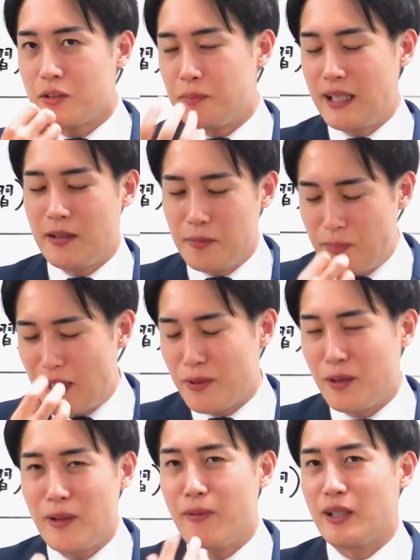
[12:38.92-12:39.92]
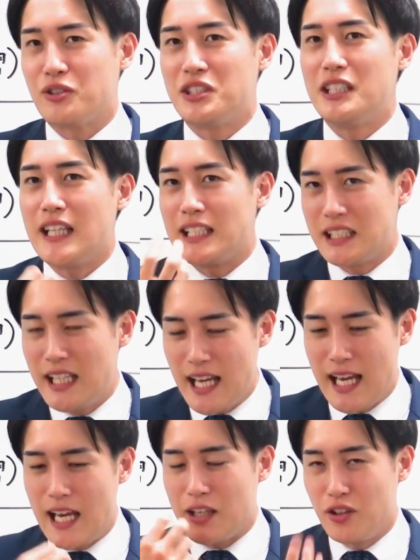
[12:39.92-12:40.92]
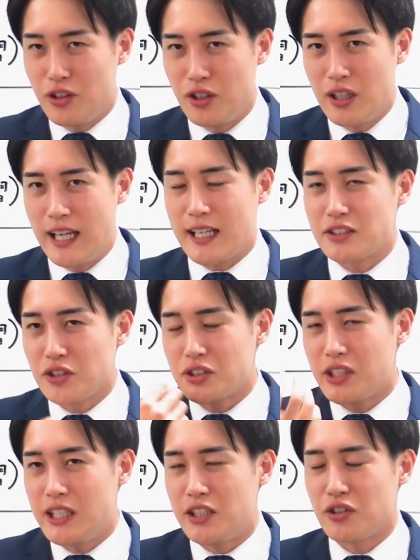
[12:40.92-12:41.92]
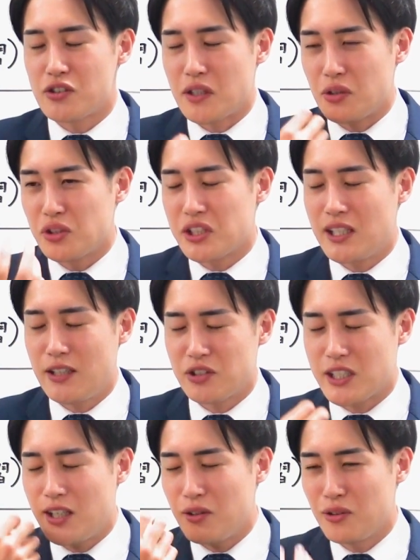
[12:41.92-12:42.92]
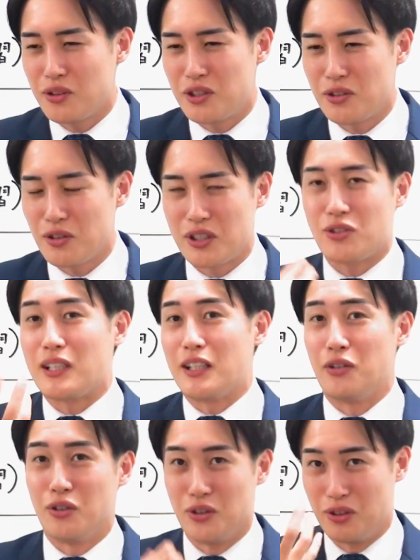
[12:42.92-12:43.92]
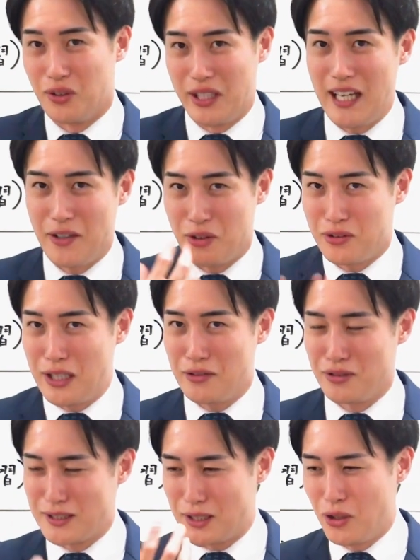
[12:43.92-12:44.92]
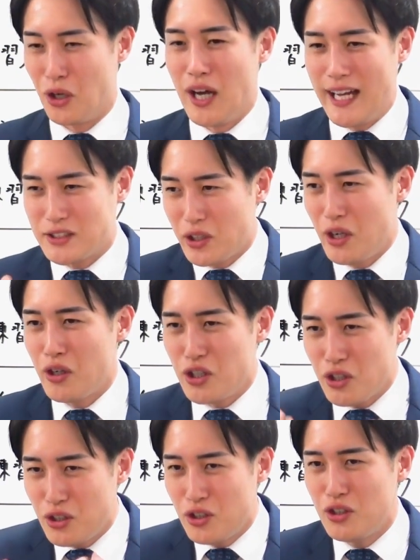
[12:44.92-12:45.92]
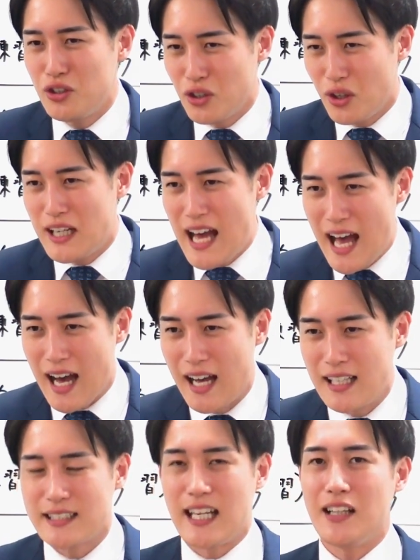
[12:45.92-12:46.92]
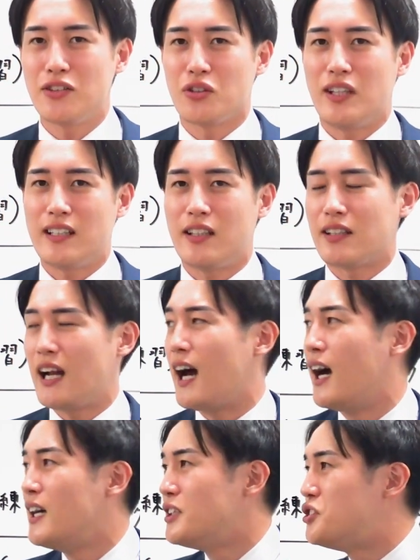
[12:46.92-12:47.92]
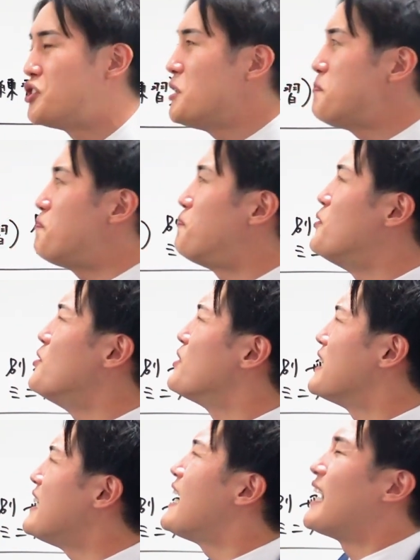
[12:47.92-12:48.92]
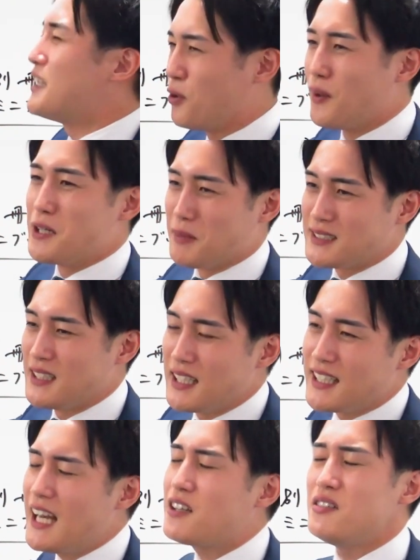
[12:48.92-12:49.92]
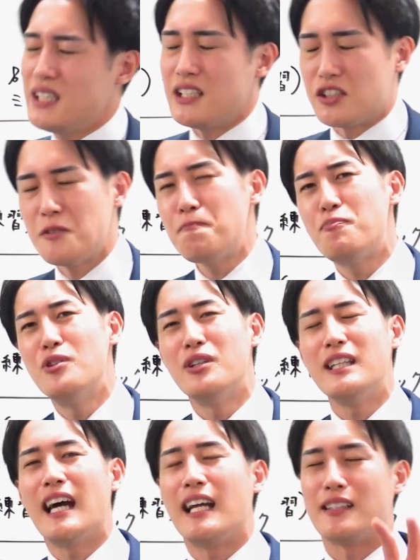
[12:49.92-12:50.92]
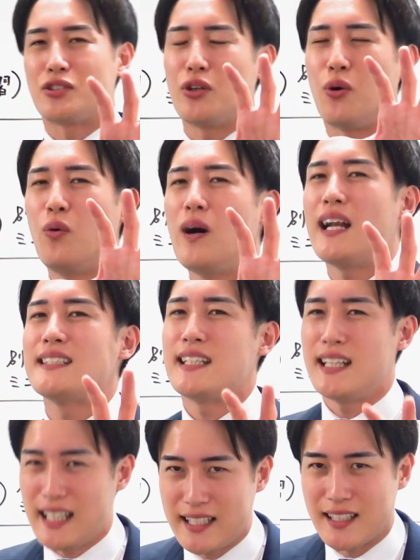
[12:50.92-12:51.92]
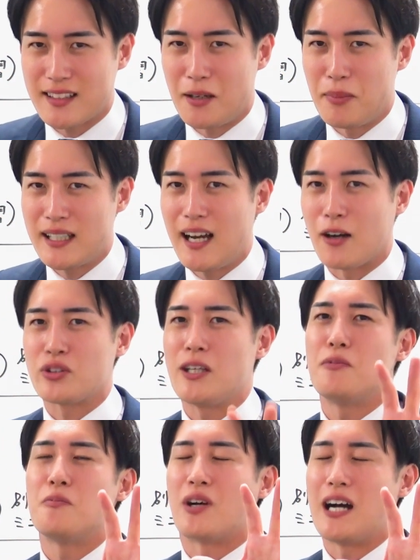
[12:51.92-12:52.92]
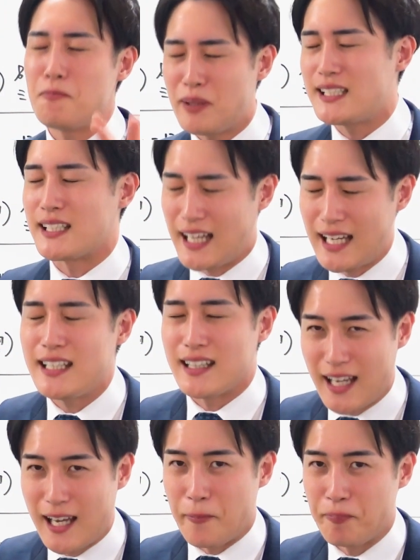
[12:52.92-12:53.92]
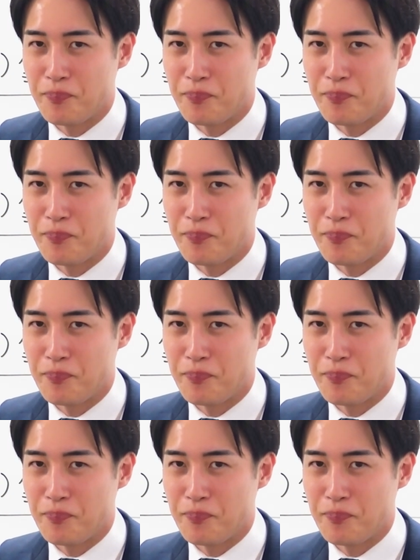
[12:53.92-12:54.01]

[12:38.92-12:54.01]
ペラペラペラペラ口に出して、えー、言う活用する品種4つは動詞形容詞形容動詞助動詞とかっていうのをねあの言っていくんですけど、えー、それを言うのがちゃんとできてたら10分以内で終わります逆に10分以内でそれを終わらせれないんだったらまだ古典文法完璧じゃないんで